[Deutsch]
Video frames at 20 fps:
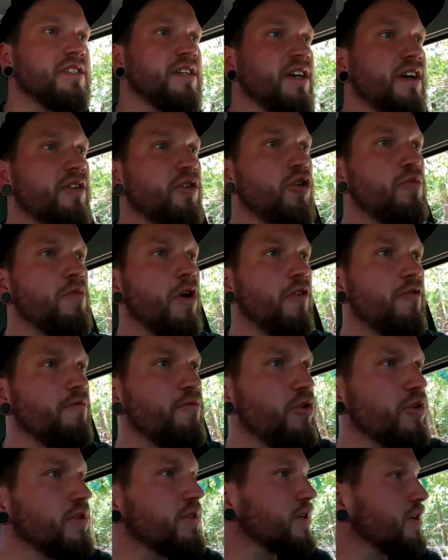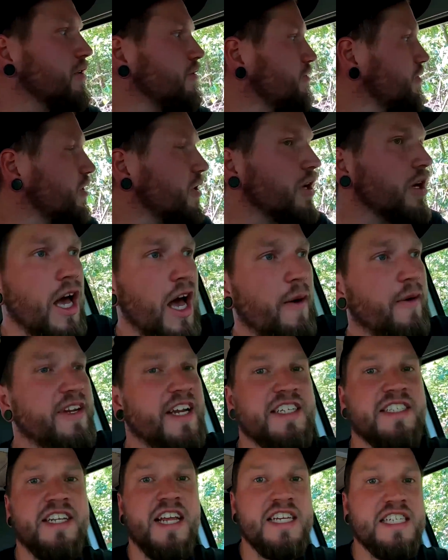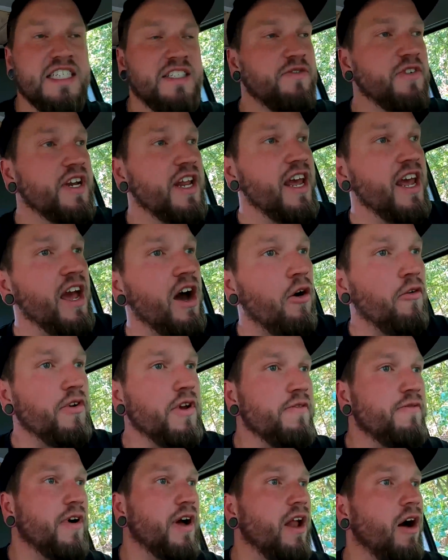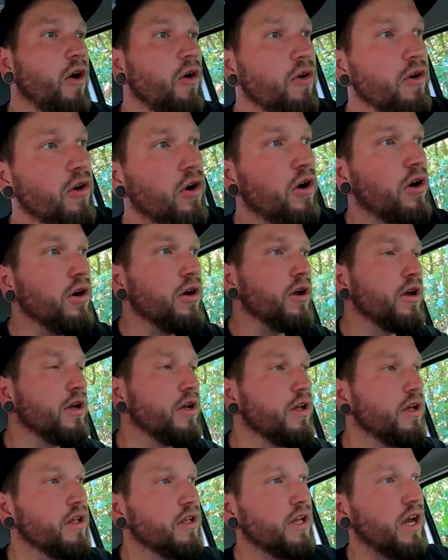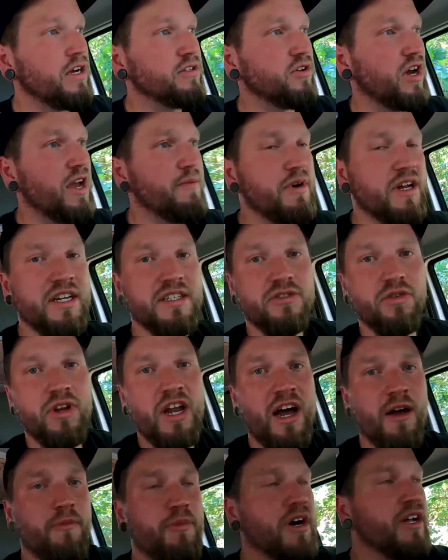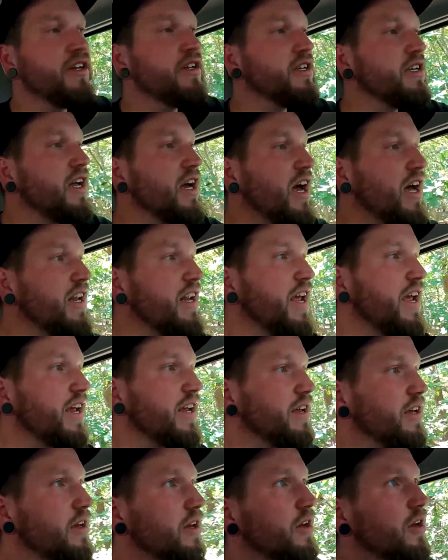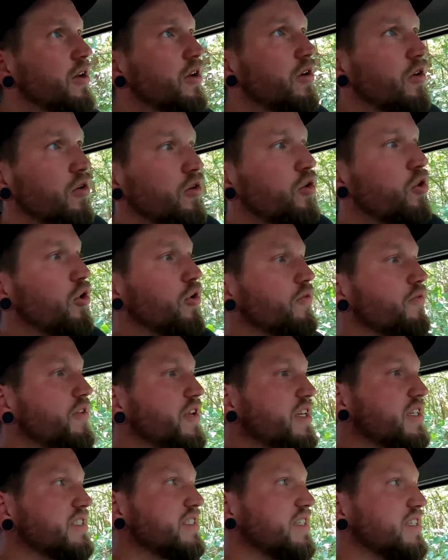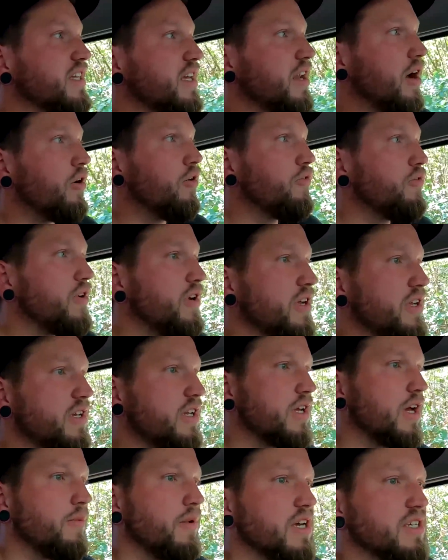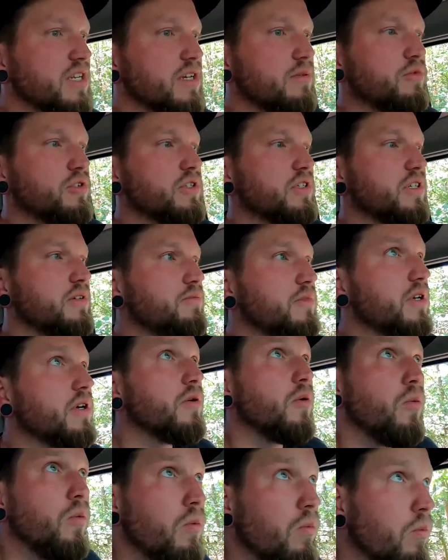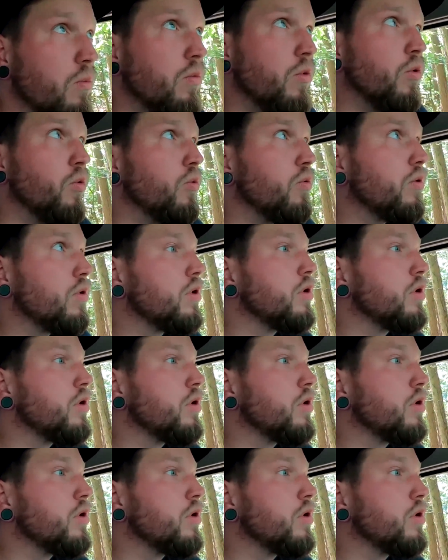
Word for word: ist es ja hier oben auf dem Bus drauf. Aber das testen wir nachher auf jeden Fall auch noch. Also einmal das Solarpanel daran hängen und gucken, wie das Ding dann auflädt. Aber erstmal muss ich mir oh,